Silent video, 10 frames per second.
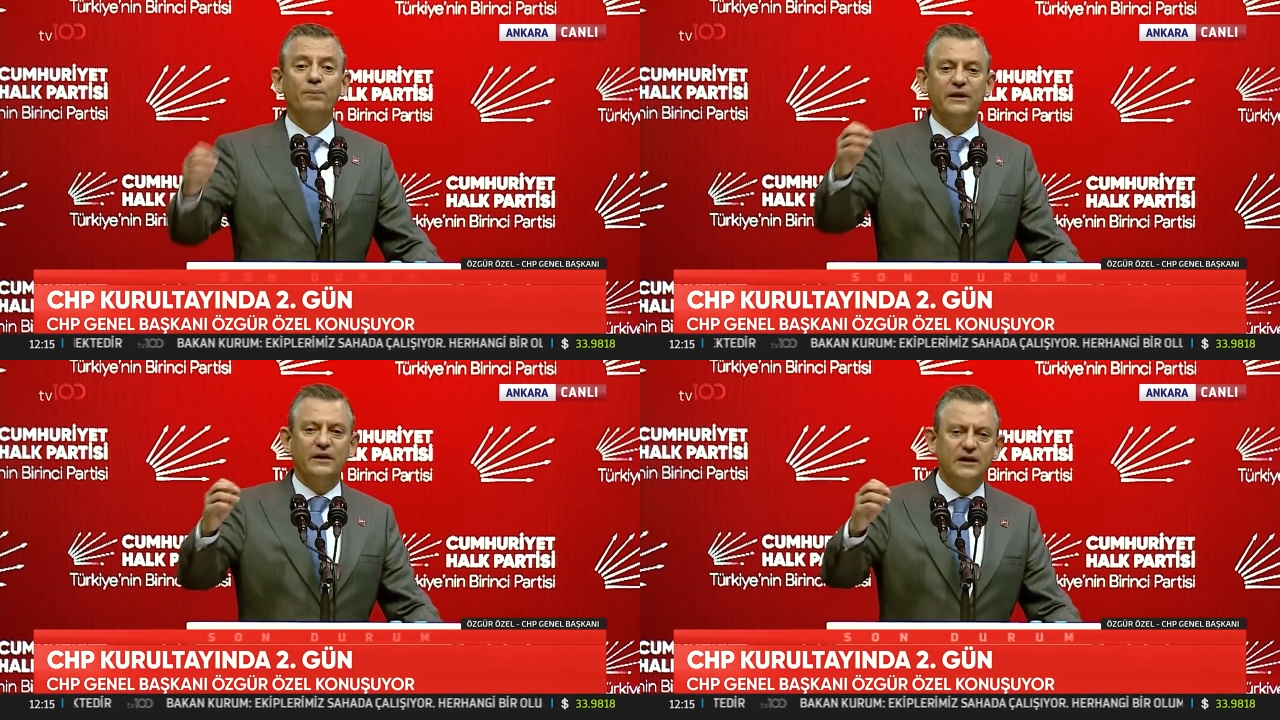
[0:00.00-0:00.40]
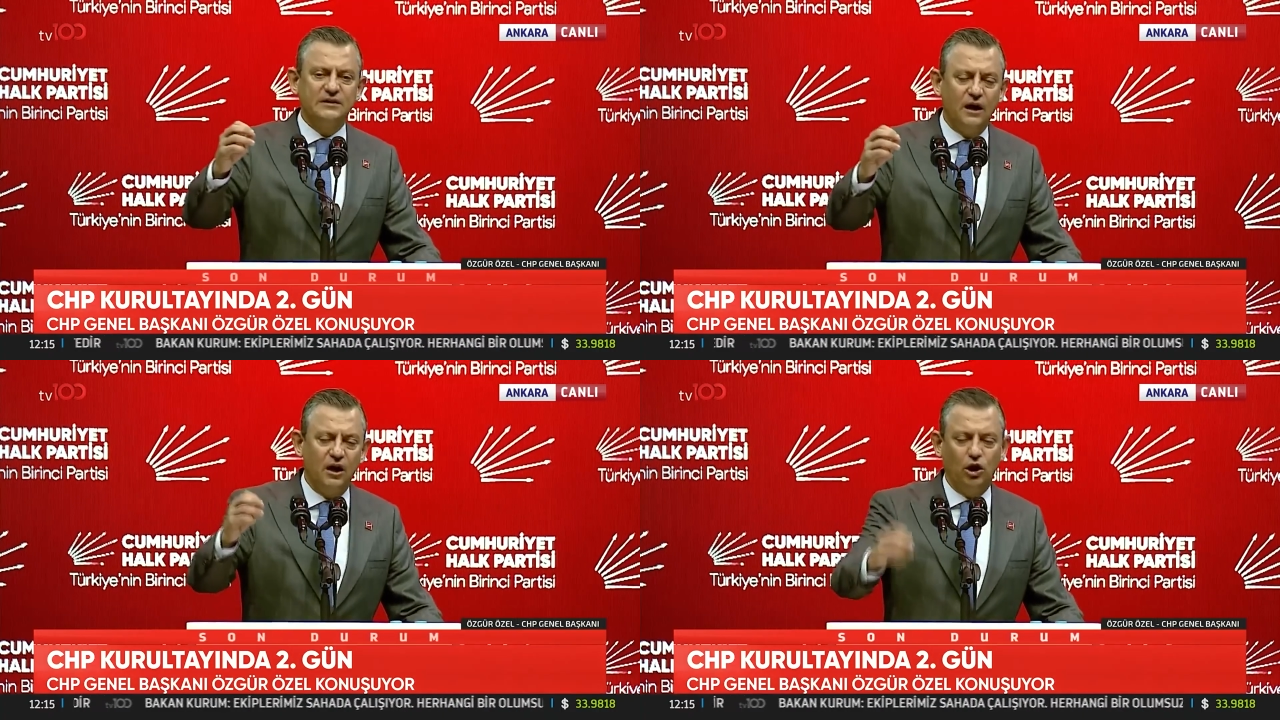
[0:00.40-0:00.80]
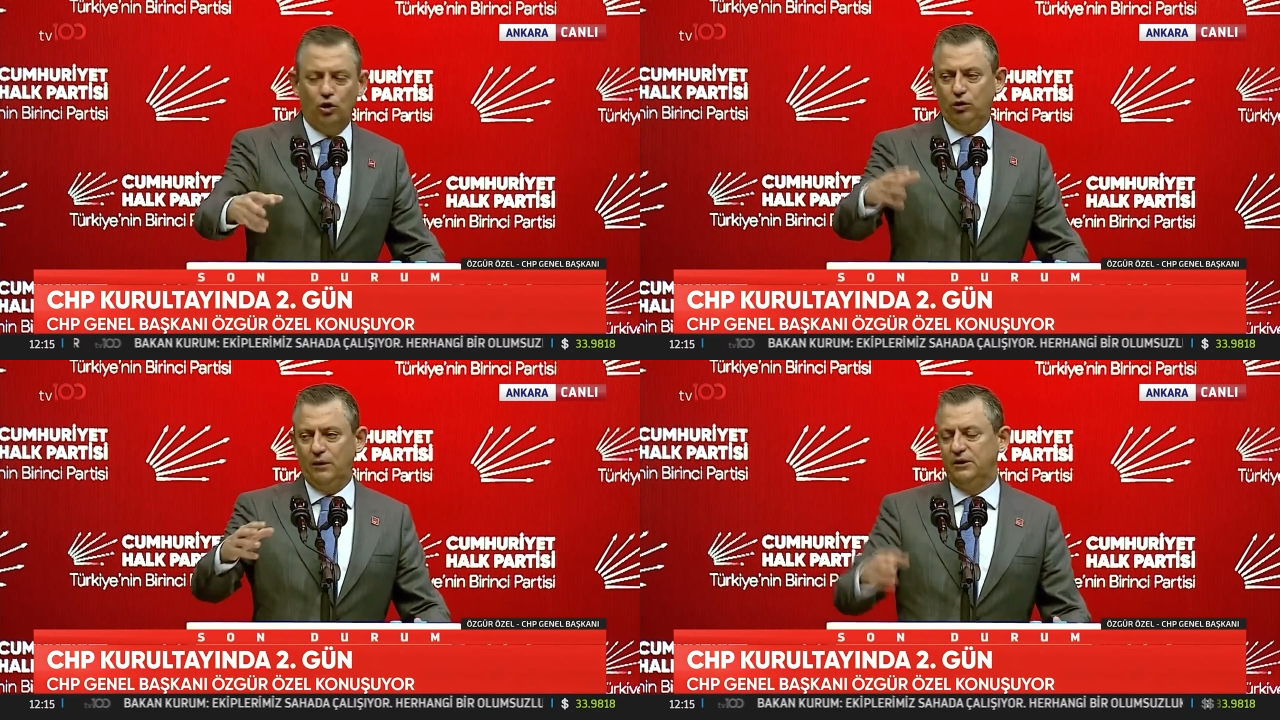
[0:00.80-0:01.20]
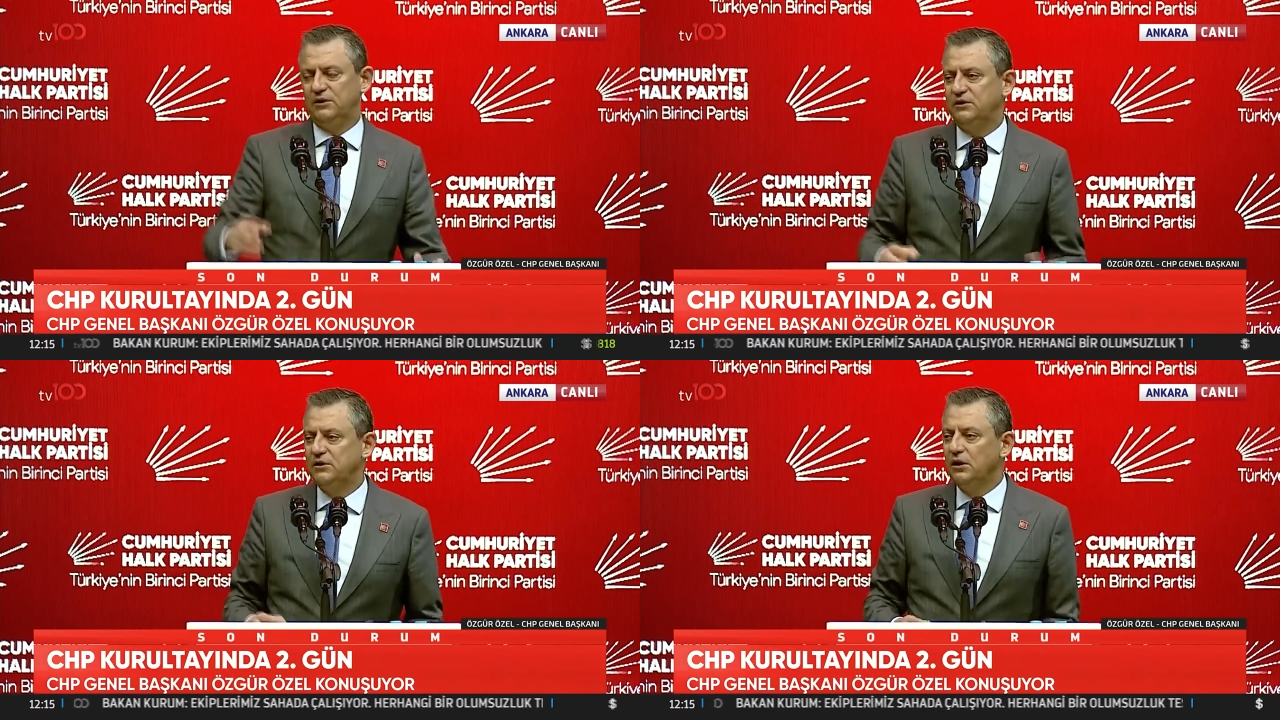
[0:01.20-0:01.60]
bir kez aday
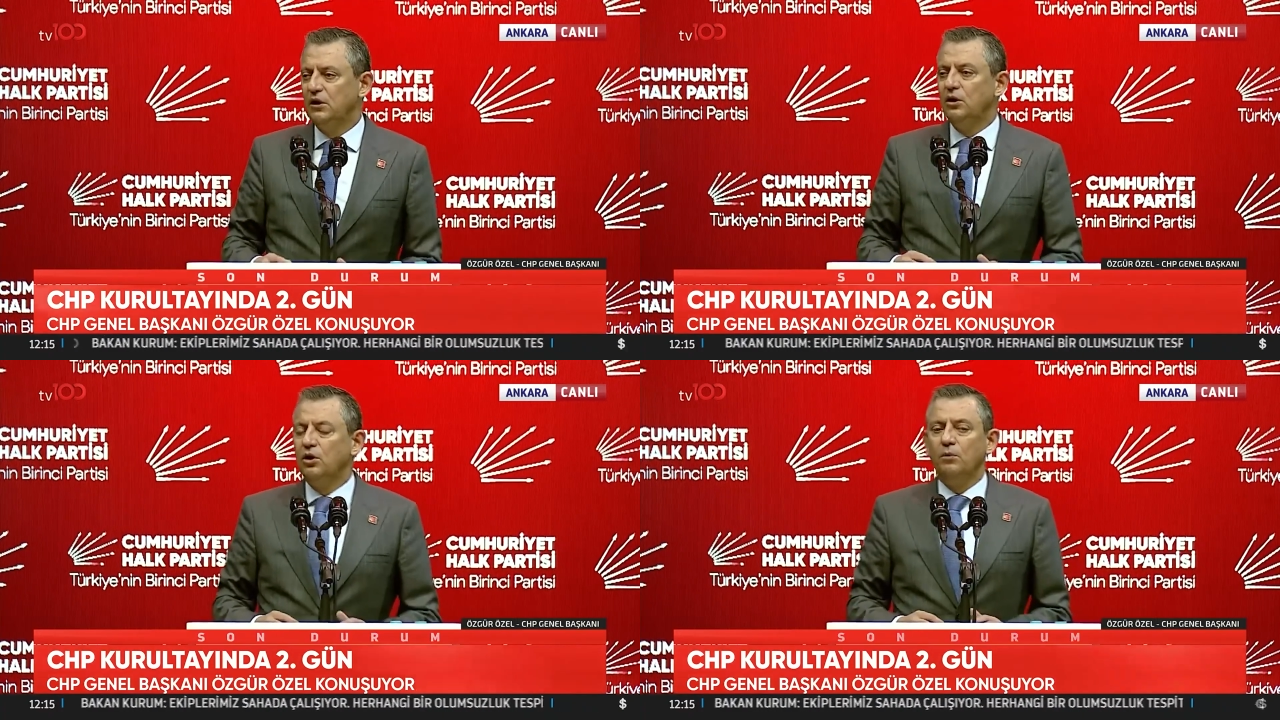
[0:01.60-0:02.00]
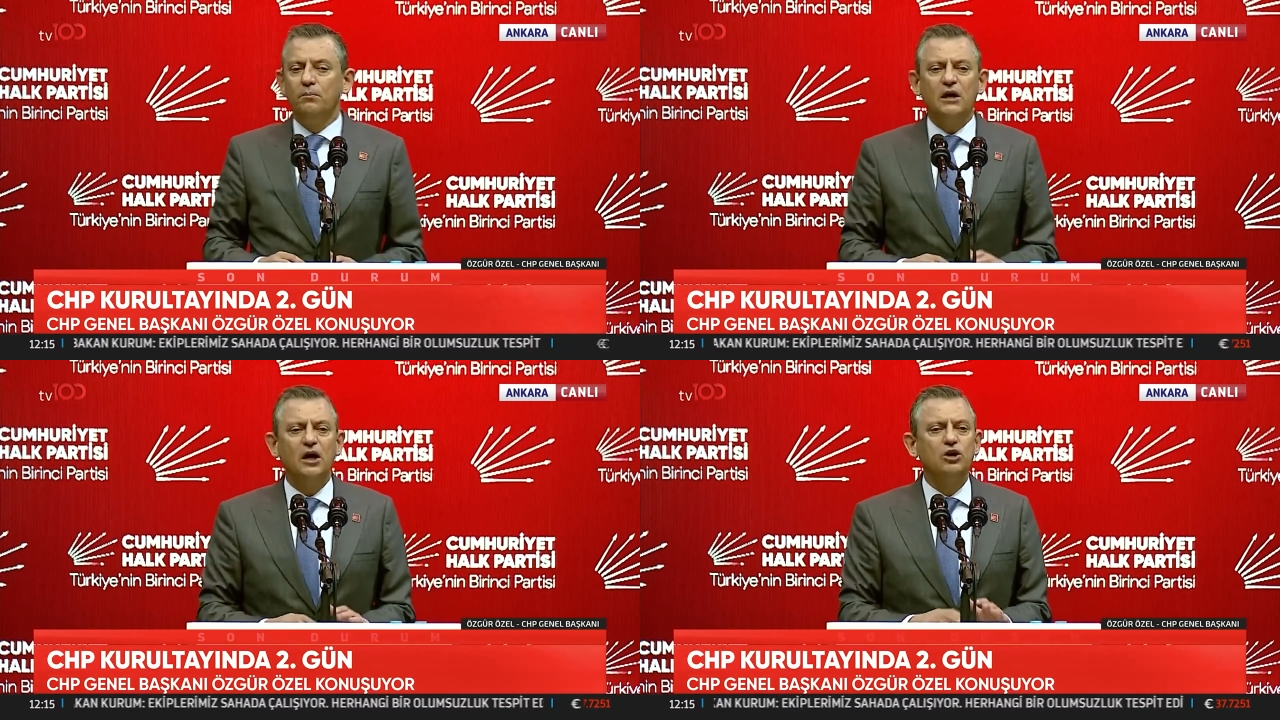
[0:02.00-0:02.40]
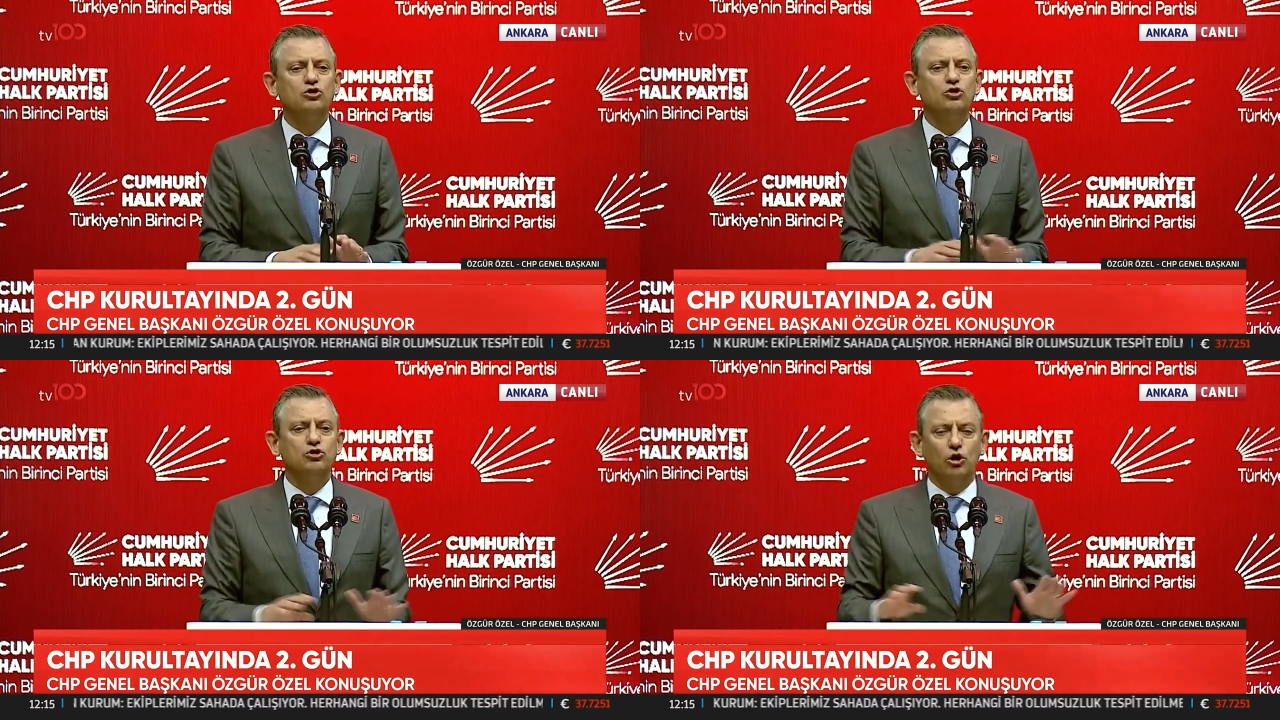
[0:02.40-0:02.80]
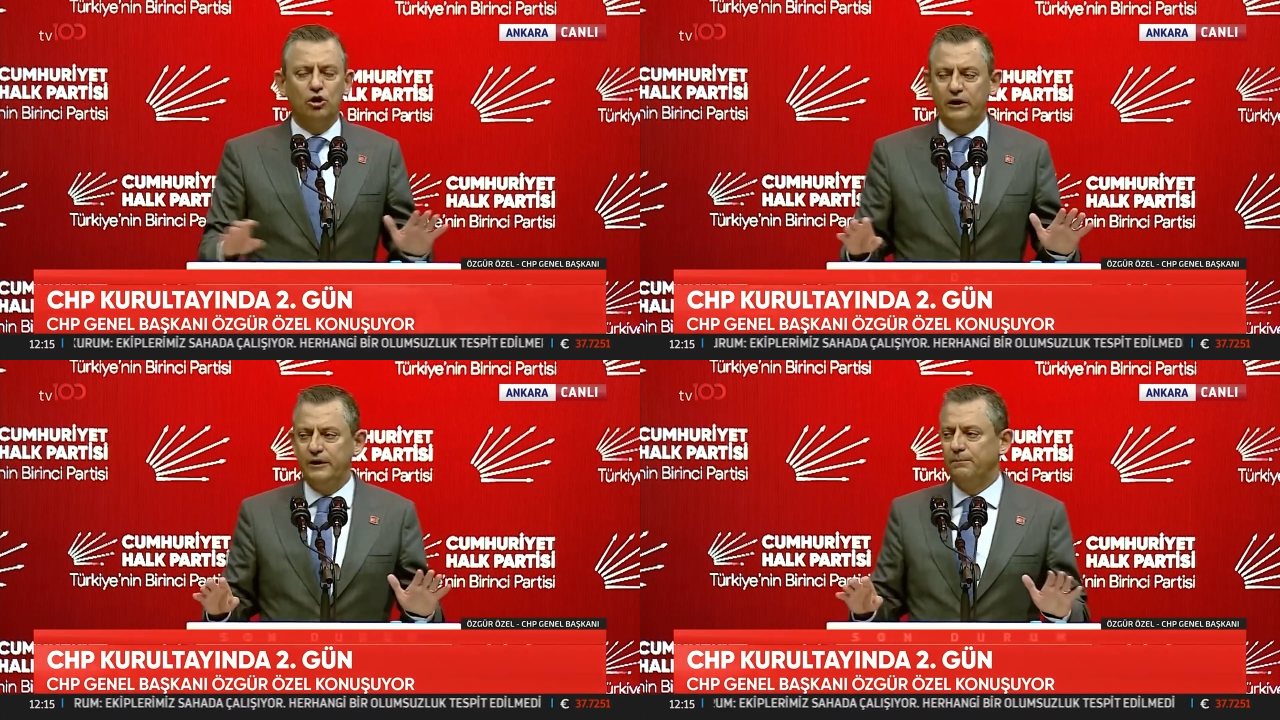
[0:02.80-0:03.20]
olabilir. Bir kere şunu
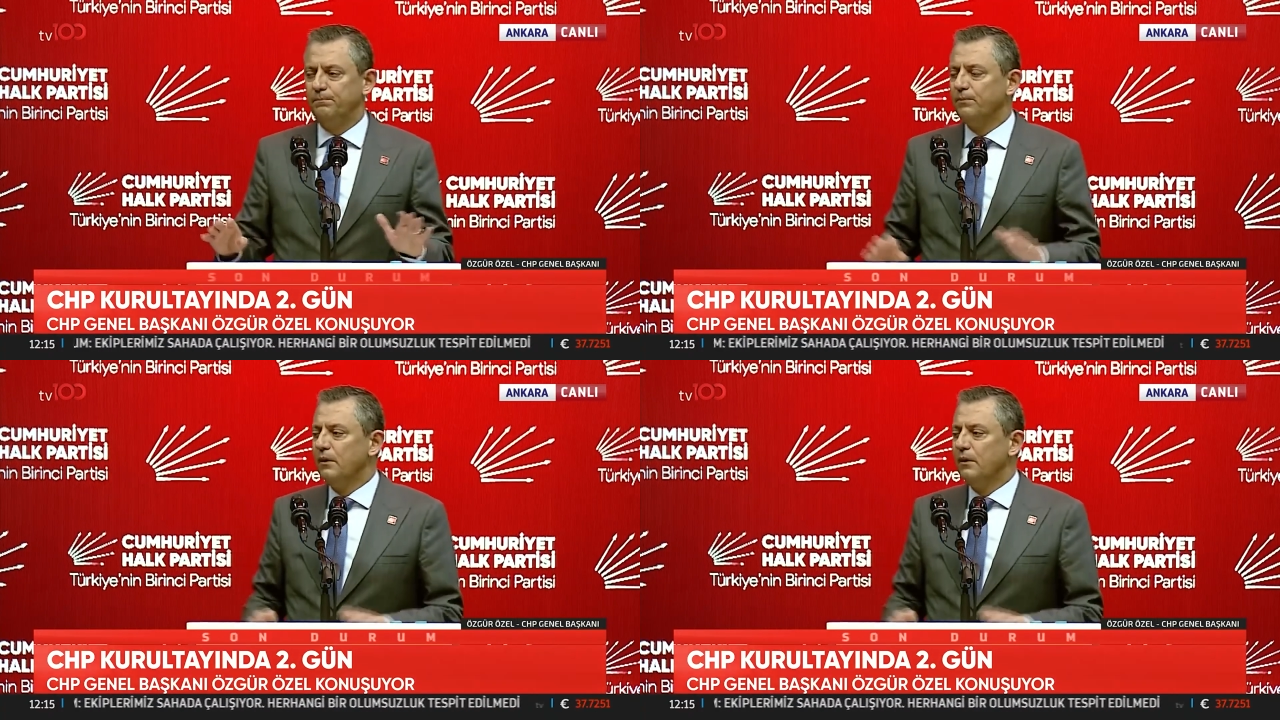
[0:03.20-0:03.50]
söyleyelim.